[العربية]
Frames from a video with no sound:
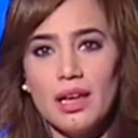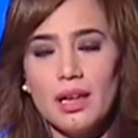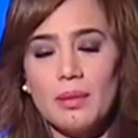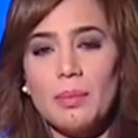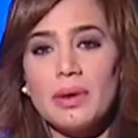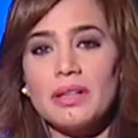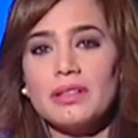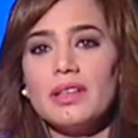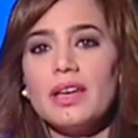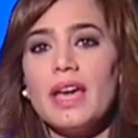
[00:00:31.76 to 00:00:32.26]

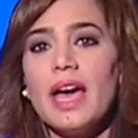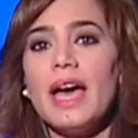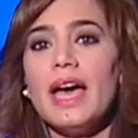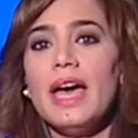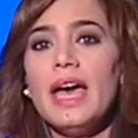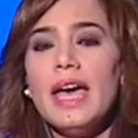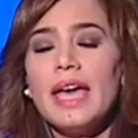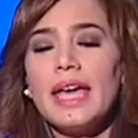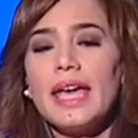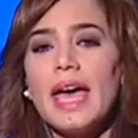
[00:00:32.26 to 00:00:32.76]
الماضيه
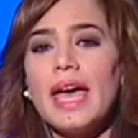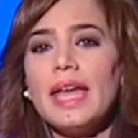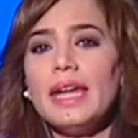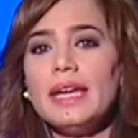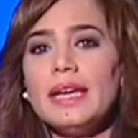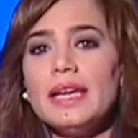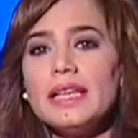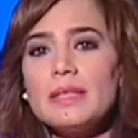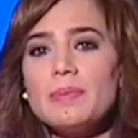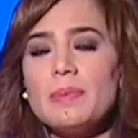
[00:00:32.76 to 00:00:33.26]

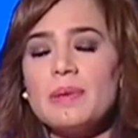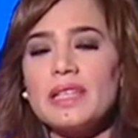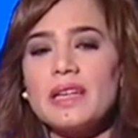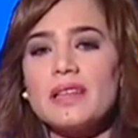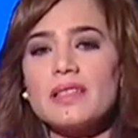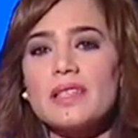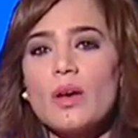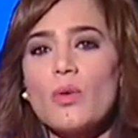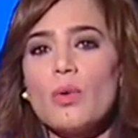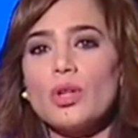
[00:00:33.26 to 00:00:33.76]
كان نسبة
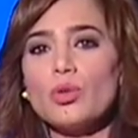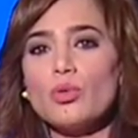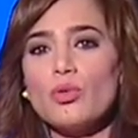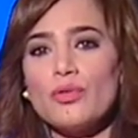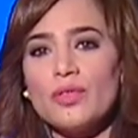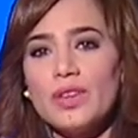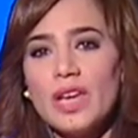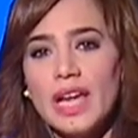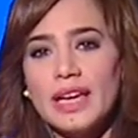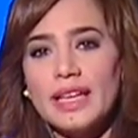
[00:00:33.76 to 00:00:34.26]
اللي
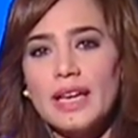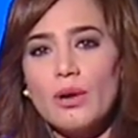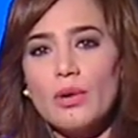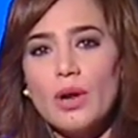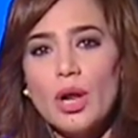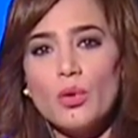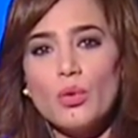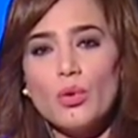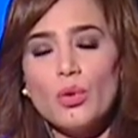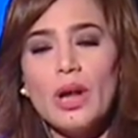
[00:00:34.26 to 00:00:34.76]
صوتوا في
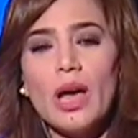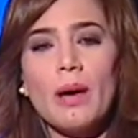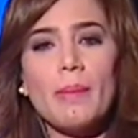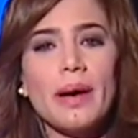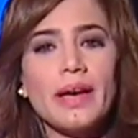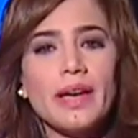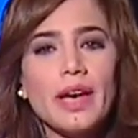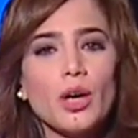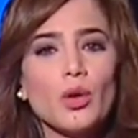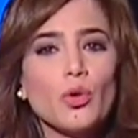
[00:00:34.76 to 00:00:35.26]
الجولة الأولى
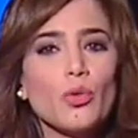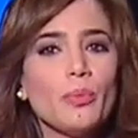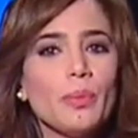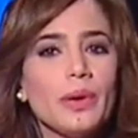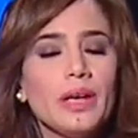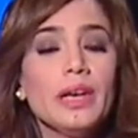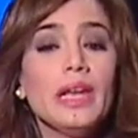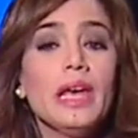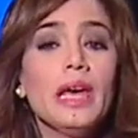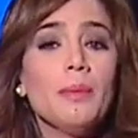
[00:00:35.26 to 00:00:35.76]
ما يقرب
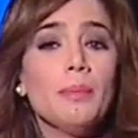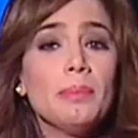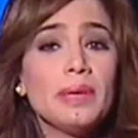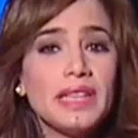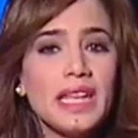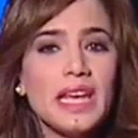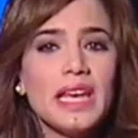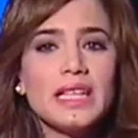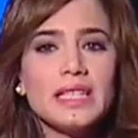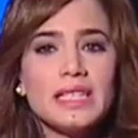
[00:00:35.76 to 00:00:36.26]
من
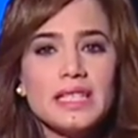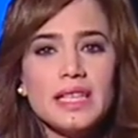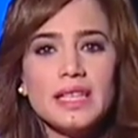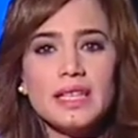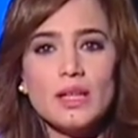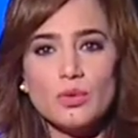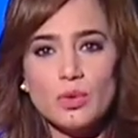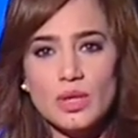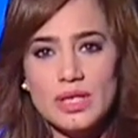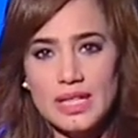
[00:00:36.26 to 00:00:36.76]

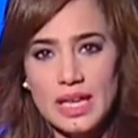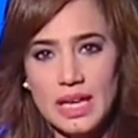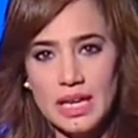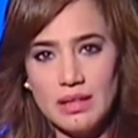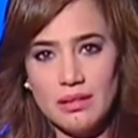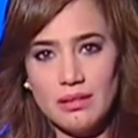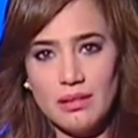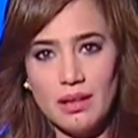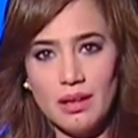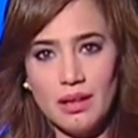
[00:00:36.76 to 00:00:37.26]

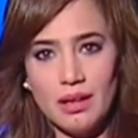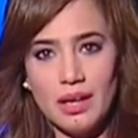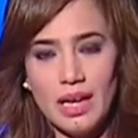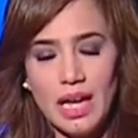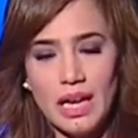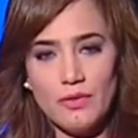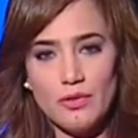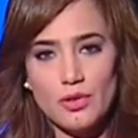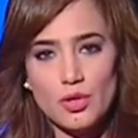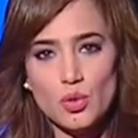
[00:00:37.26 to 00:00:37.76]
296
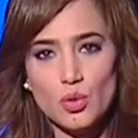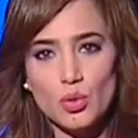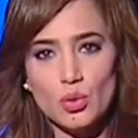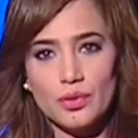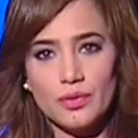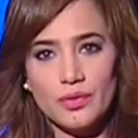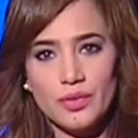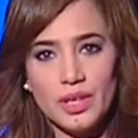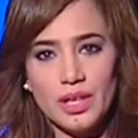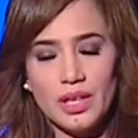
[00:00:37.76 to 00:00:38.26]
ألف
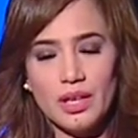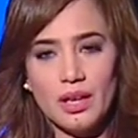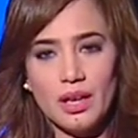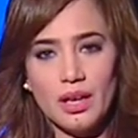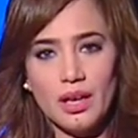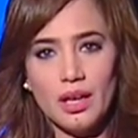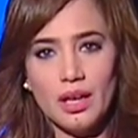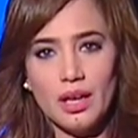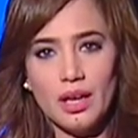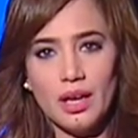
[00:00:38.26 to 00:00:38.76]
صوت في
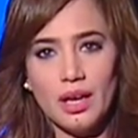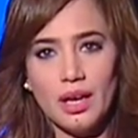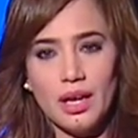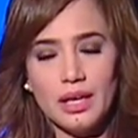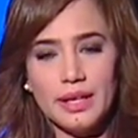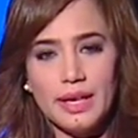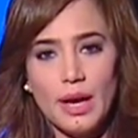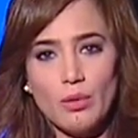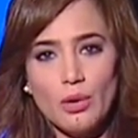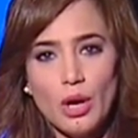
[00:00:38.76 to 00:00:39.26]

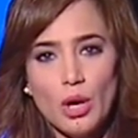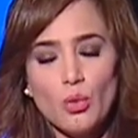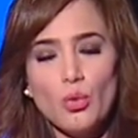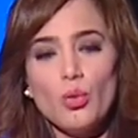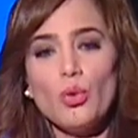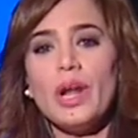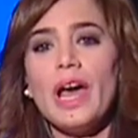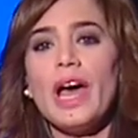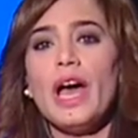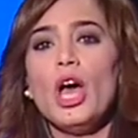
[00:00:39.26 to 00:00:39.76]
آه، الجولة
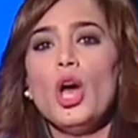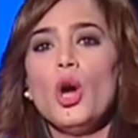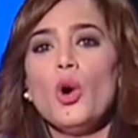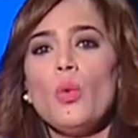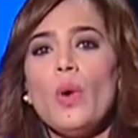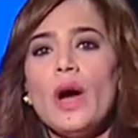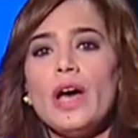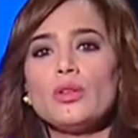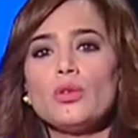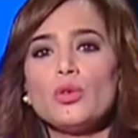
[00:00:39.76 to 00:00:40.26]
الأولى
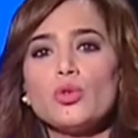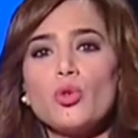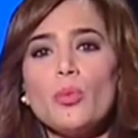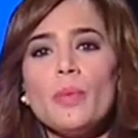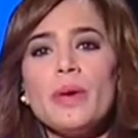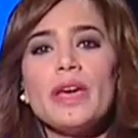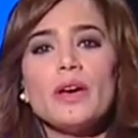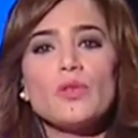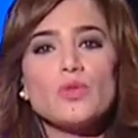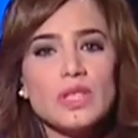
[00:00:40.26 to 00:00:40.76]

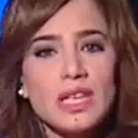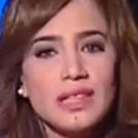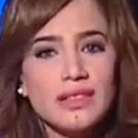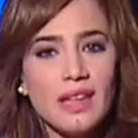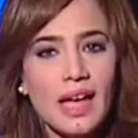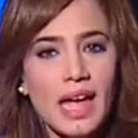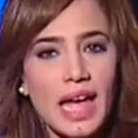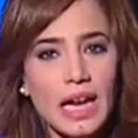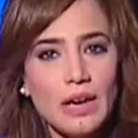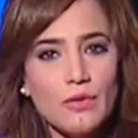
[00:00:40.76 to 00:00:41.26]

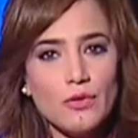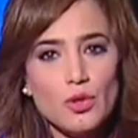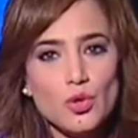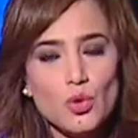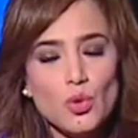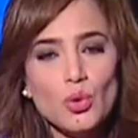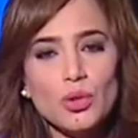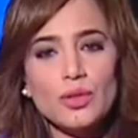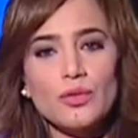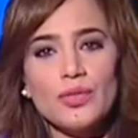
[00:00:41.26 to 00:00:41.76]
و306 ألف
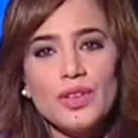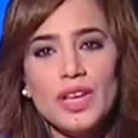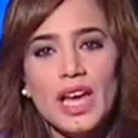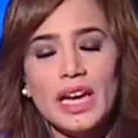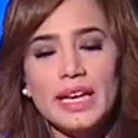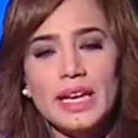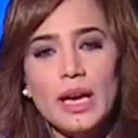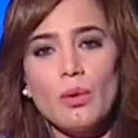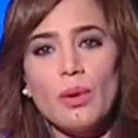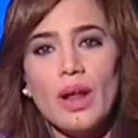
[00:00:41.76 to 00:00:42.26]
صوت
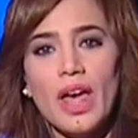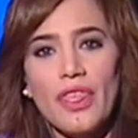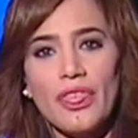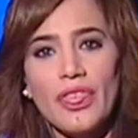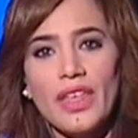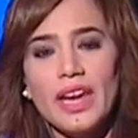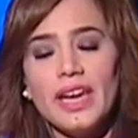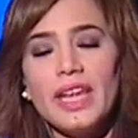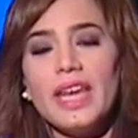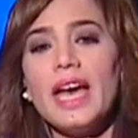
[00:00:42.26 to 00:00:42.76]
في الجولة
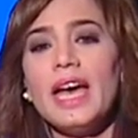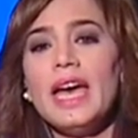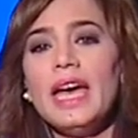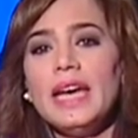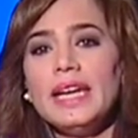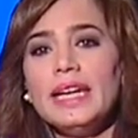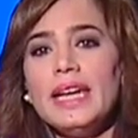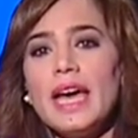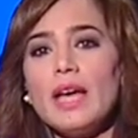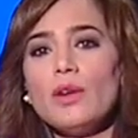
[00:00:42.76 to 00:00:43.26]
الثانية
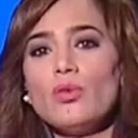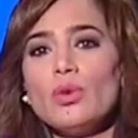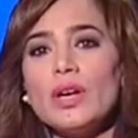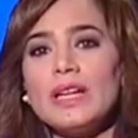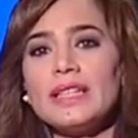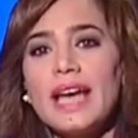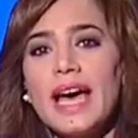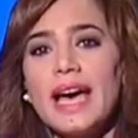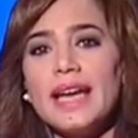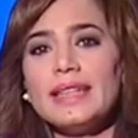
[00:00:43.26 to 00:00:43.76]

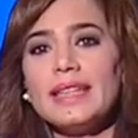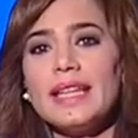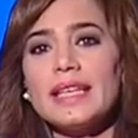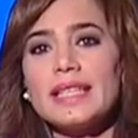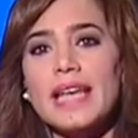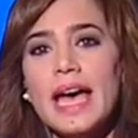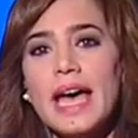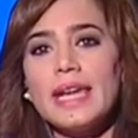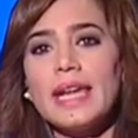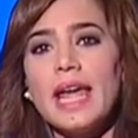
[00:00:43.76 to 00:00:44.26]
نحن
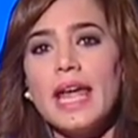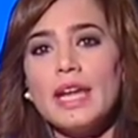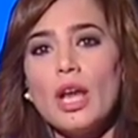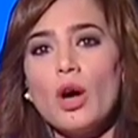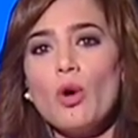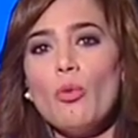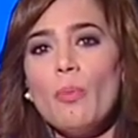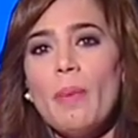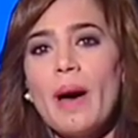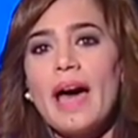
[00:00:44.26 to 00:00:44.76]
نتحدث عن
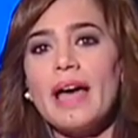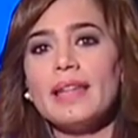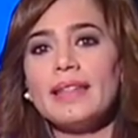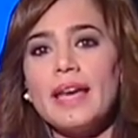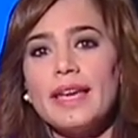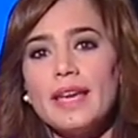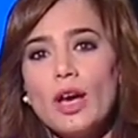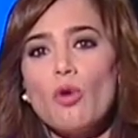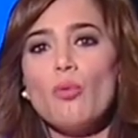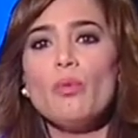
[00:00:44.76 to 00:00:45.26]
أنه
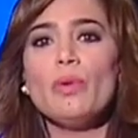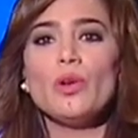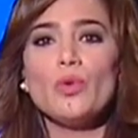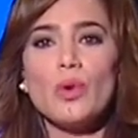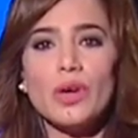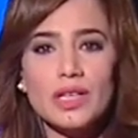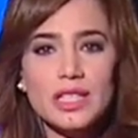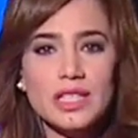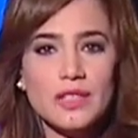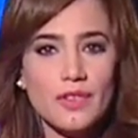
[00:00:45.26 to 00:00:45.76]
بعد يوم
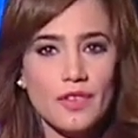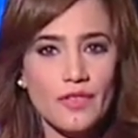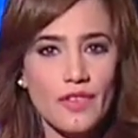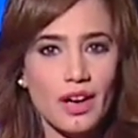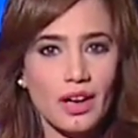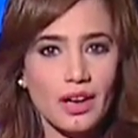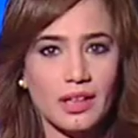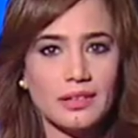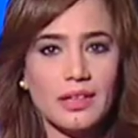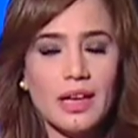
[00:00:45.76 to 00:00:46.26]
ونصف
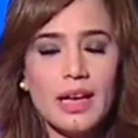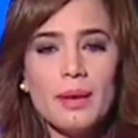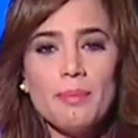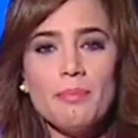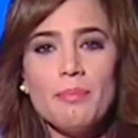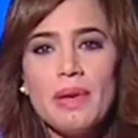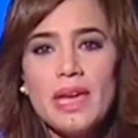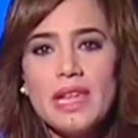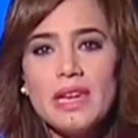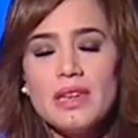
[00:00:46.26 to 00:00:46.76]
فقط
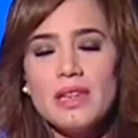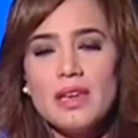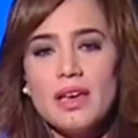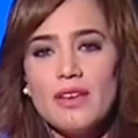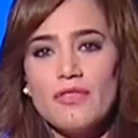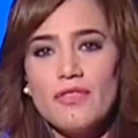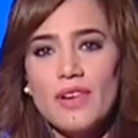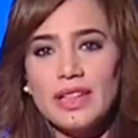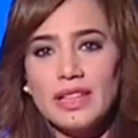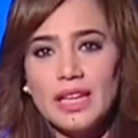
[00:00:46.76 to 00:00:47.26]

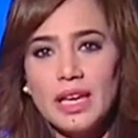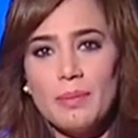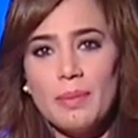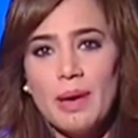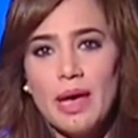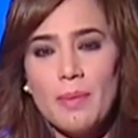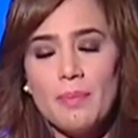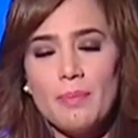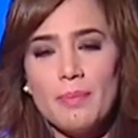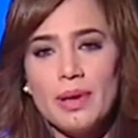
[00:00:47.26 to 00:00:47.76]
من فتح
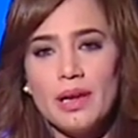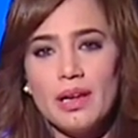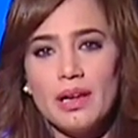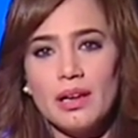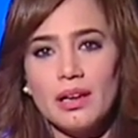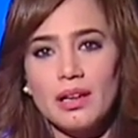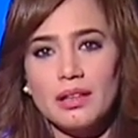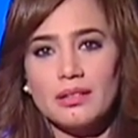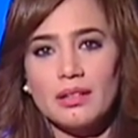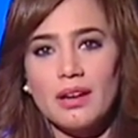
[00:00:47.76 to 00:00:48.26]
باب
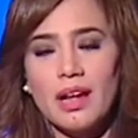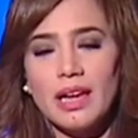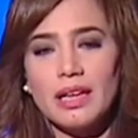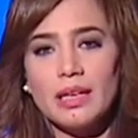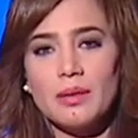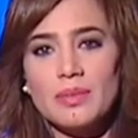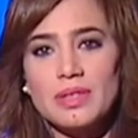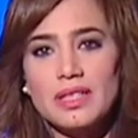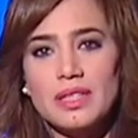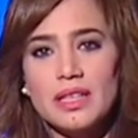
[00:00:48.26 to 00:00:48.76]
آه، الاقتراع
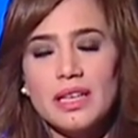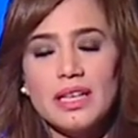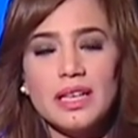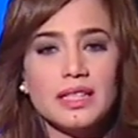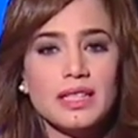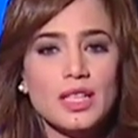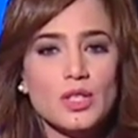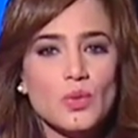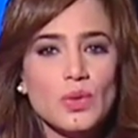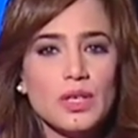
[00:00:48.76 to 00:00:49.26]
للمصريين
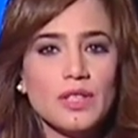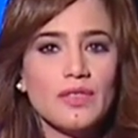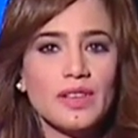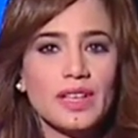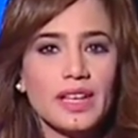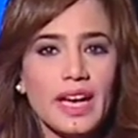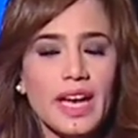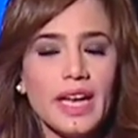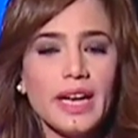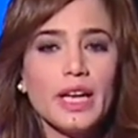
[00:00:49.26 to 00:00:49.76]
للتصويت في
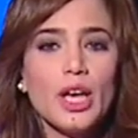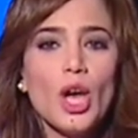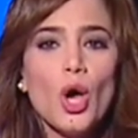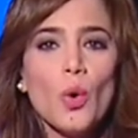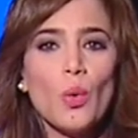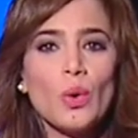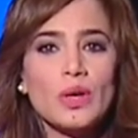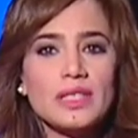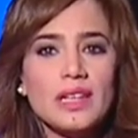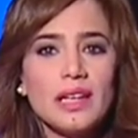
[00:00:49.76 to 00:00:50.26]
الخارج
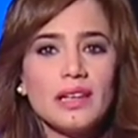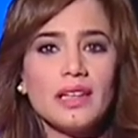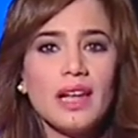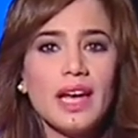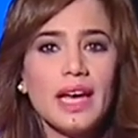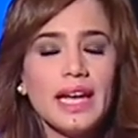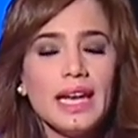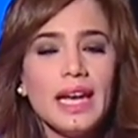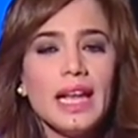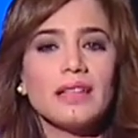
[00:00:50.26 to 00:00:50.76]

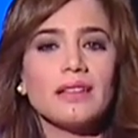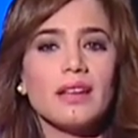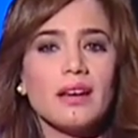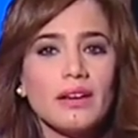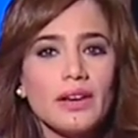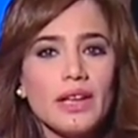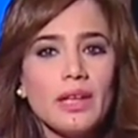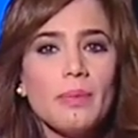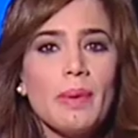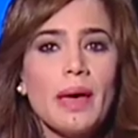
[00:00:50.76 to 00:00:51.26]
وصلنا إلى
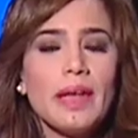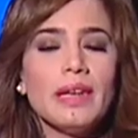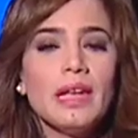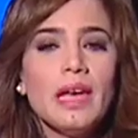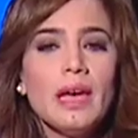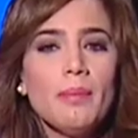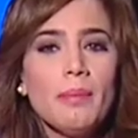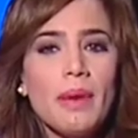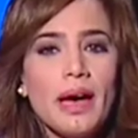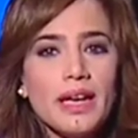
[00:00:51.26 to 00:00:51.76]
تقريبا
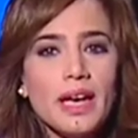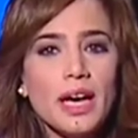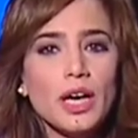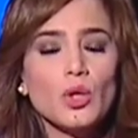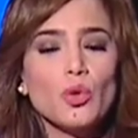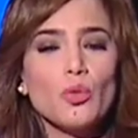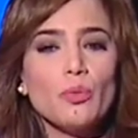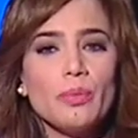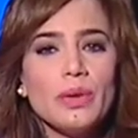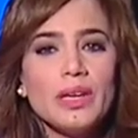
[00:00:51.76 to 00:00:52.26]
ما
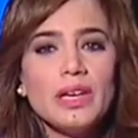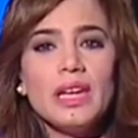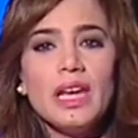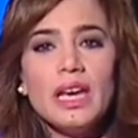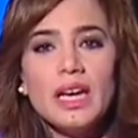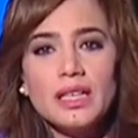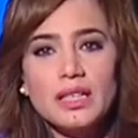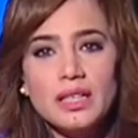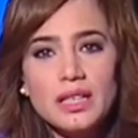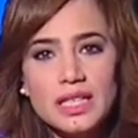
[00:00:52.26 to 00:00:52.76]
يقرب من
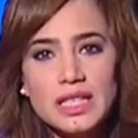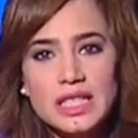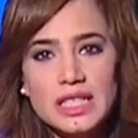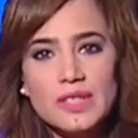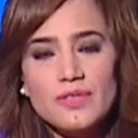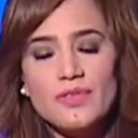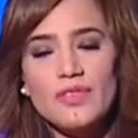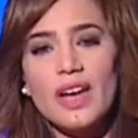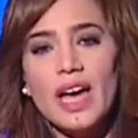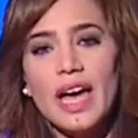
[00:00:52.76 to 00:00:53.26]

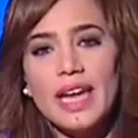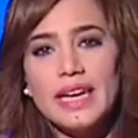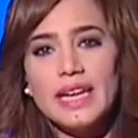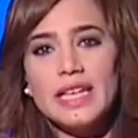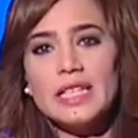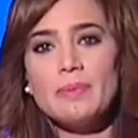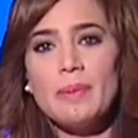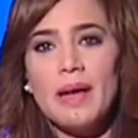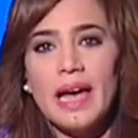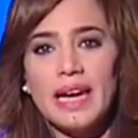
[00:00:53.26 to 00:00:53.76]
نصف
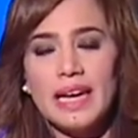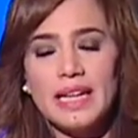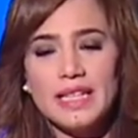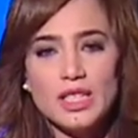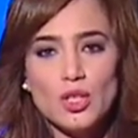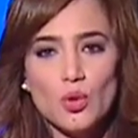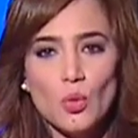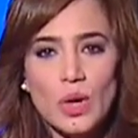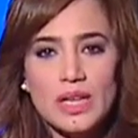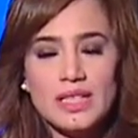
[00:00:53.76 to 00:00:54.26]
النسبة
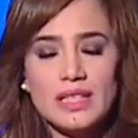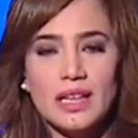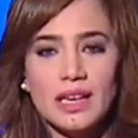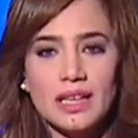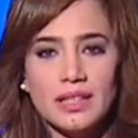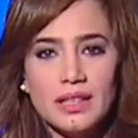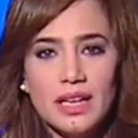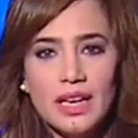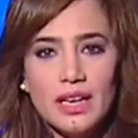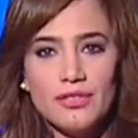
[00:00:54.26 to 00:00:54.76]
التي وصلت